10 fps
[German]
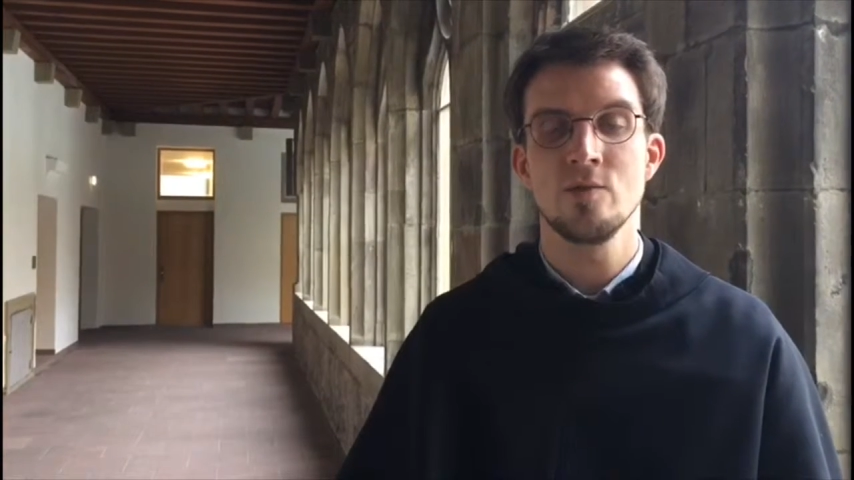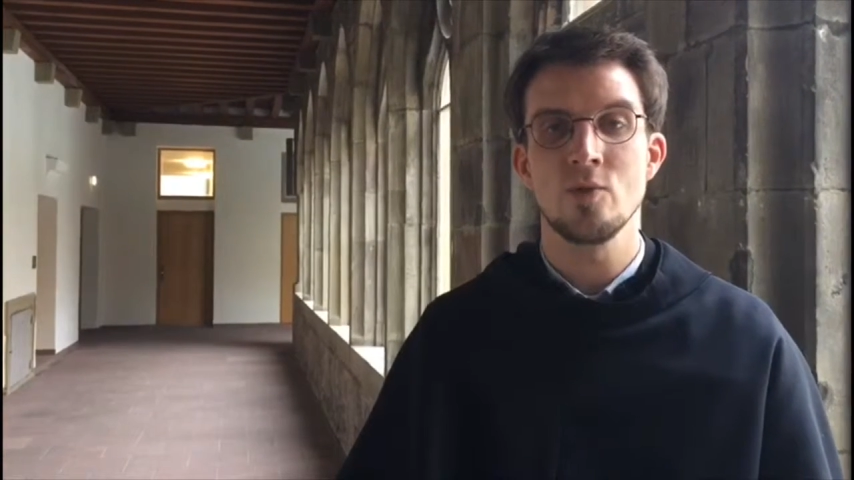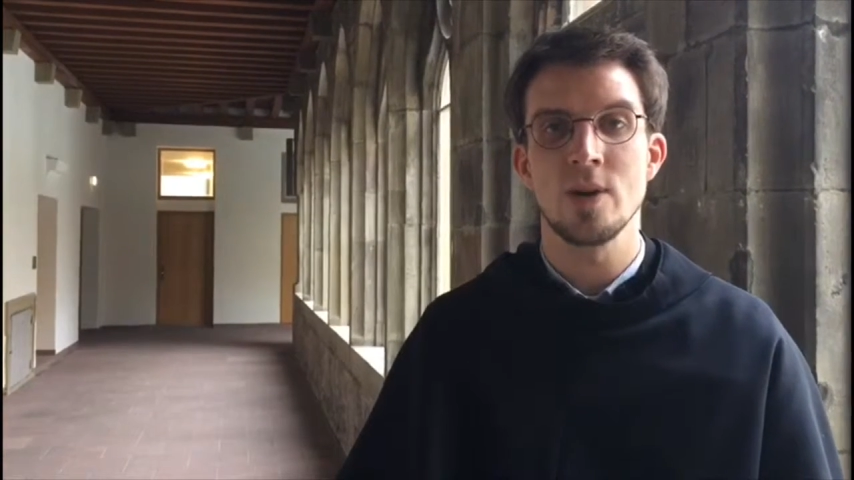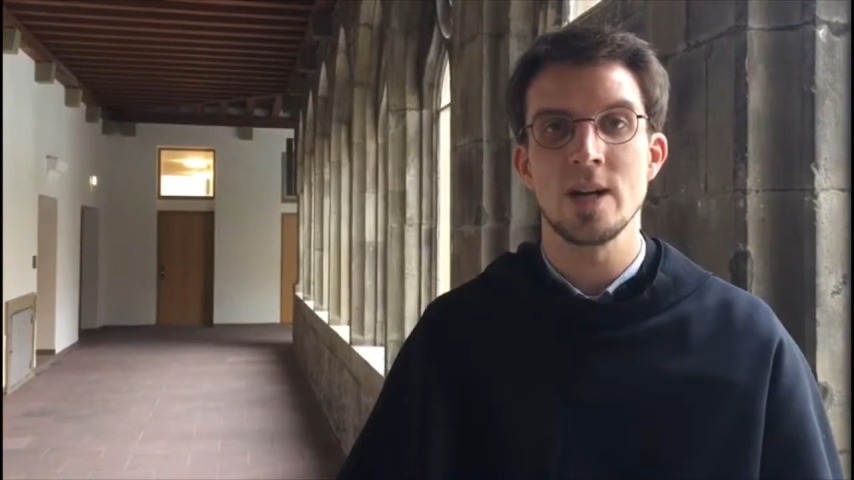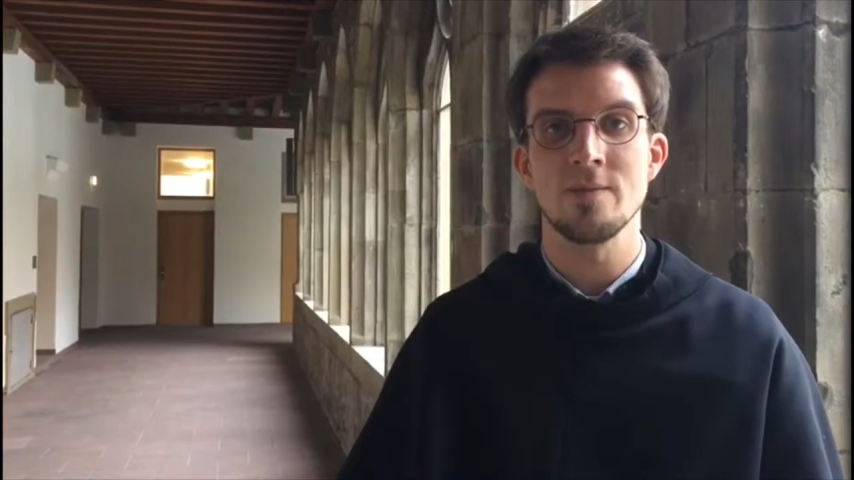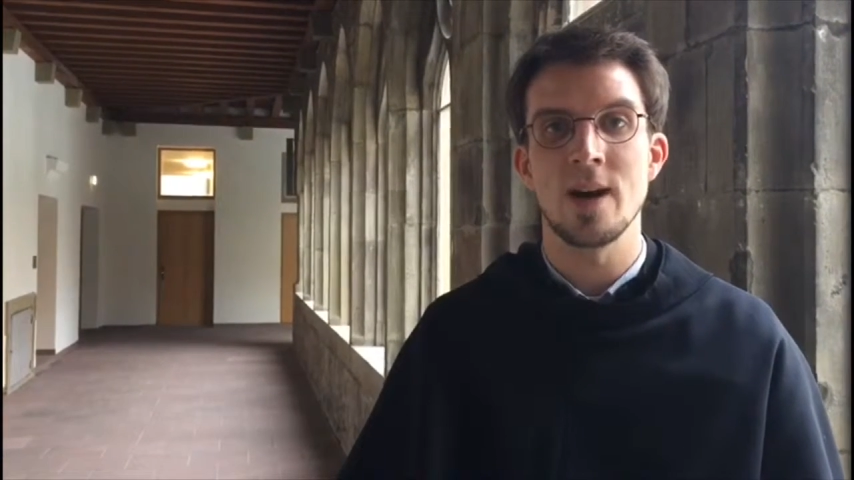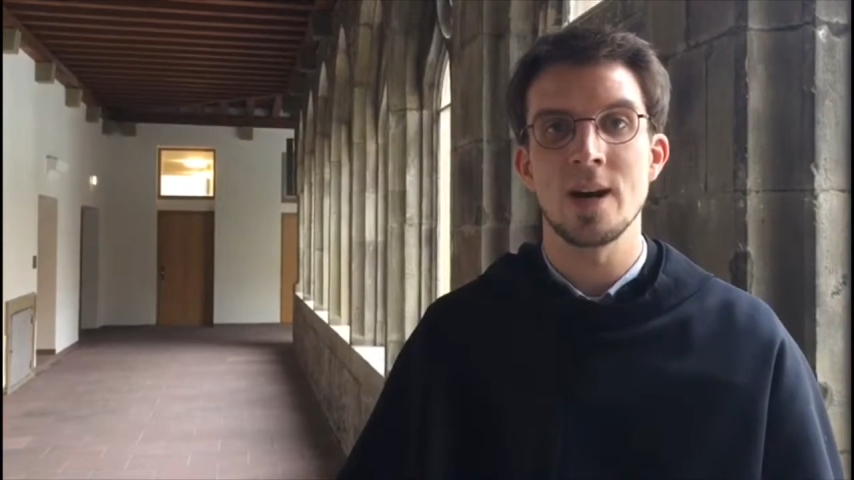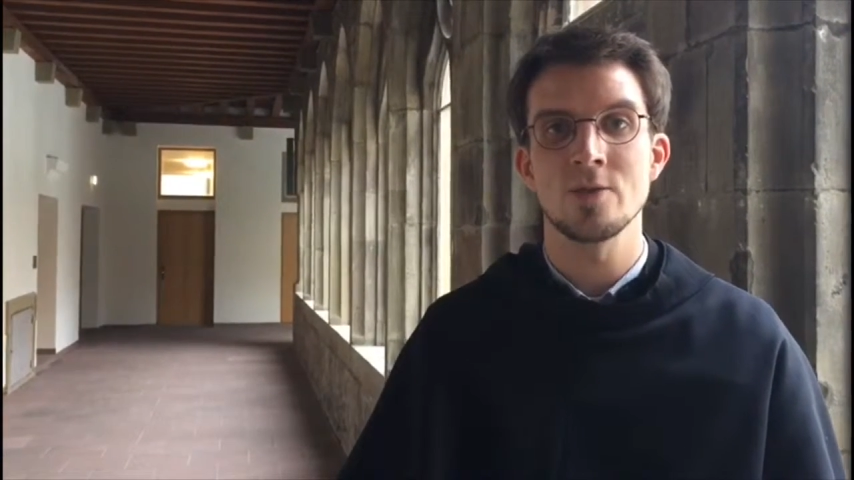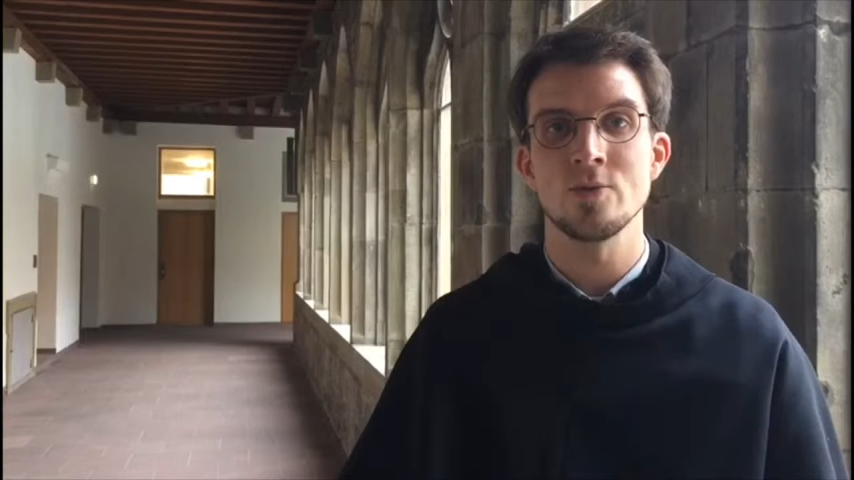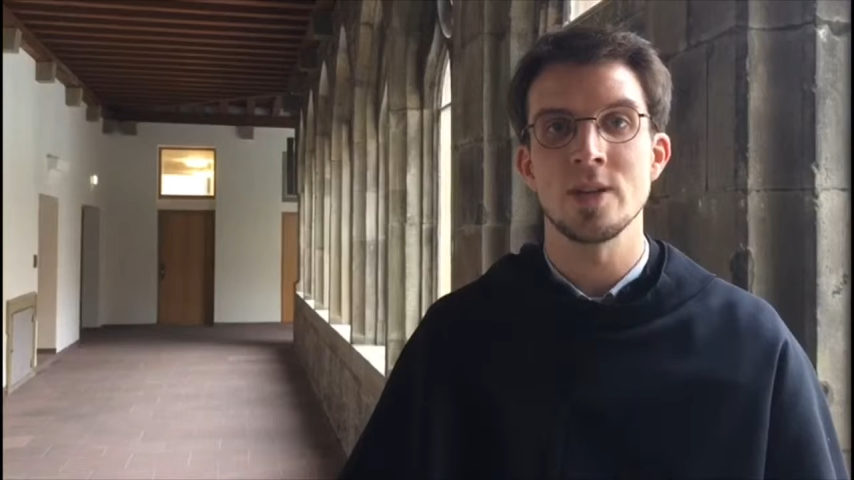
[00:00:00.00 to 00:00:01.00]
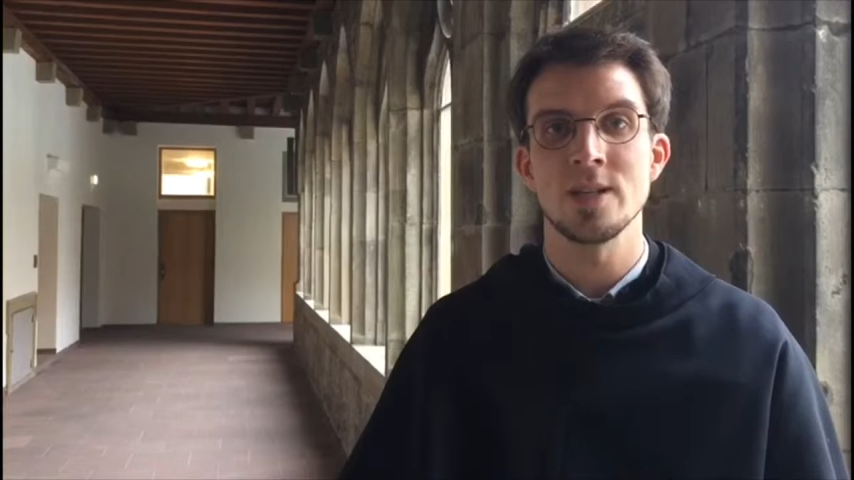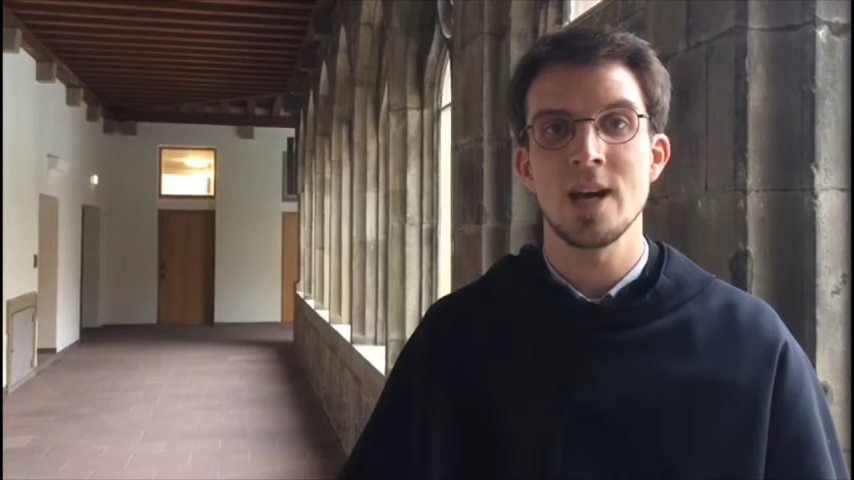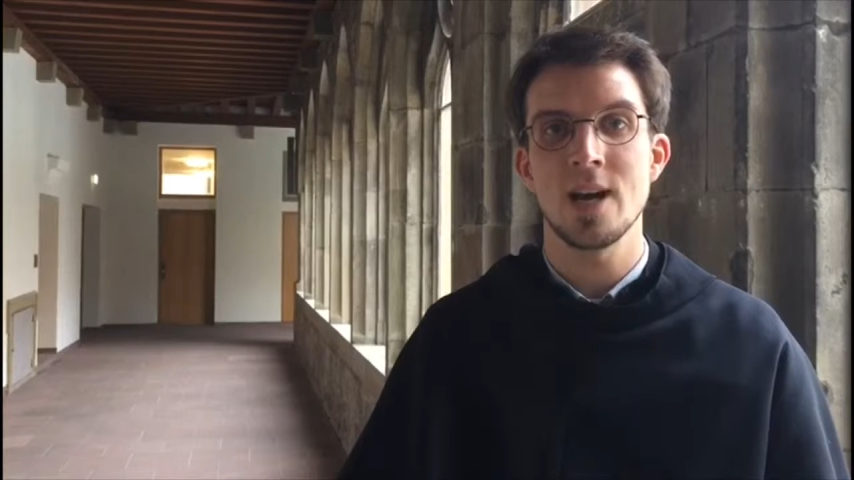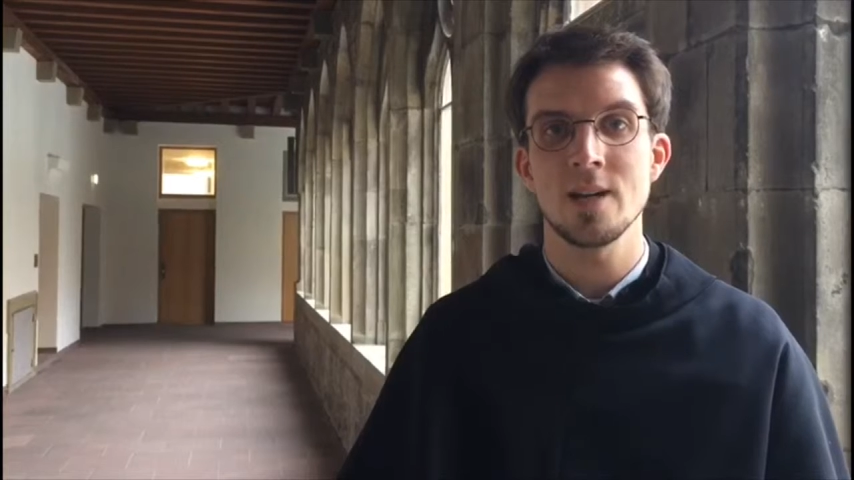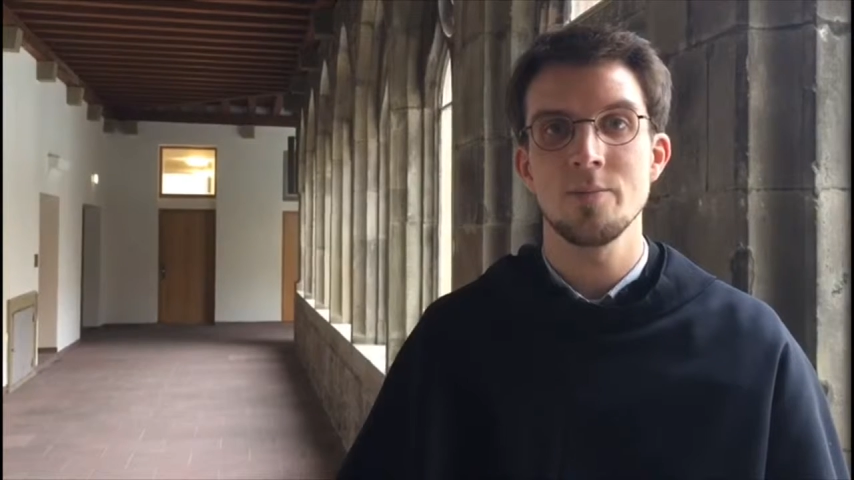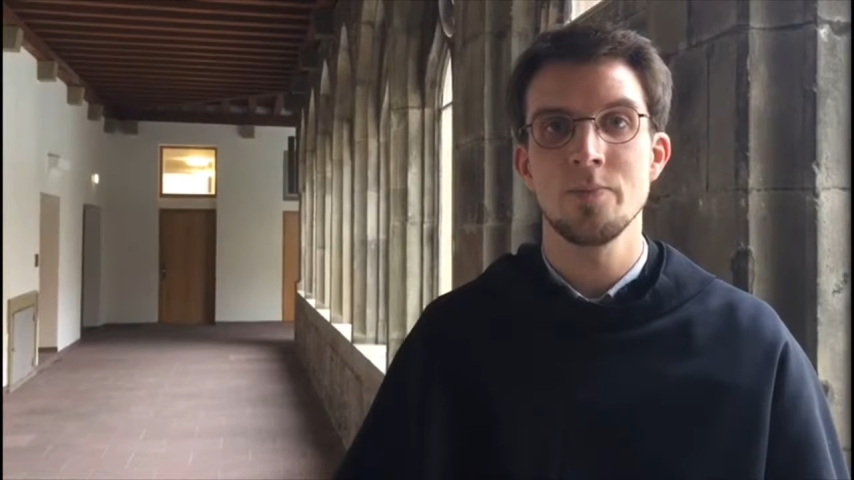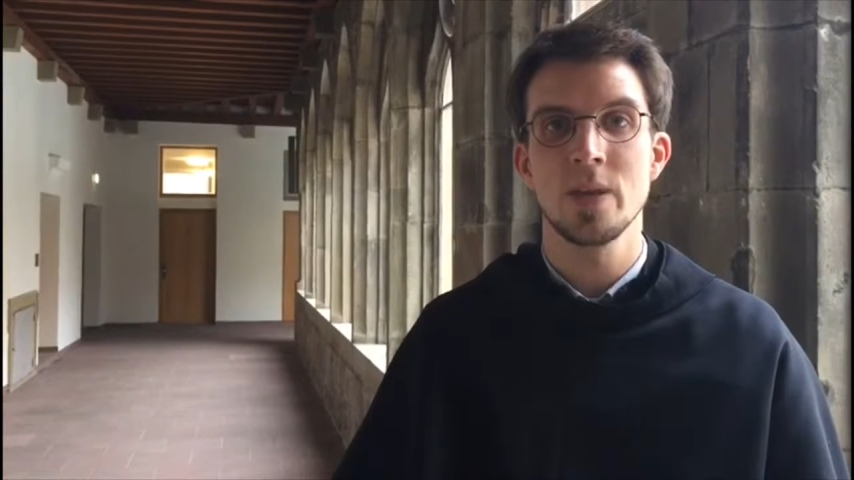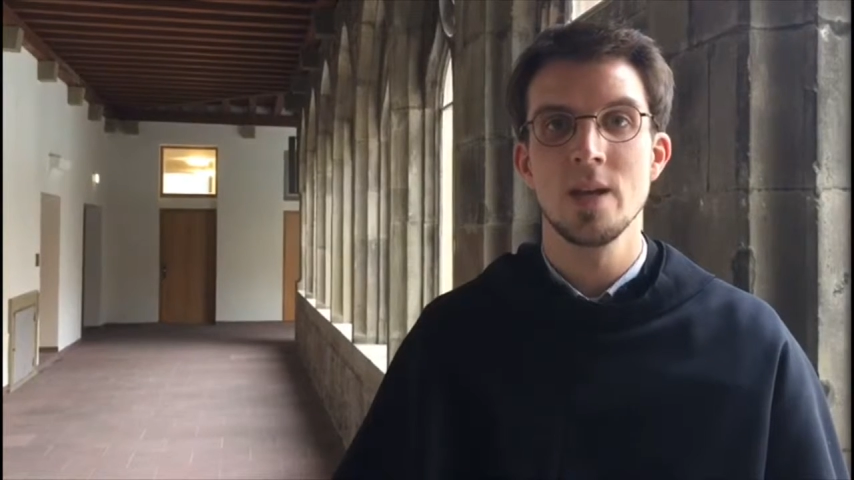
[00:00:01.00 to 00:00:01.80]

vor etwa 800 Jahren,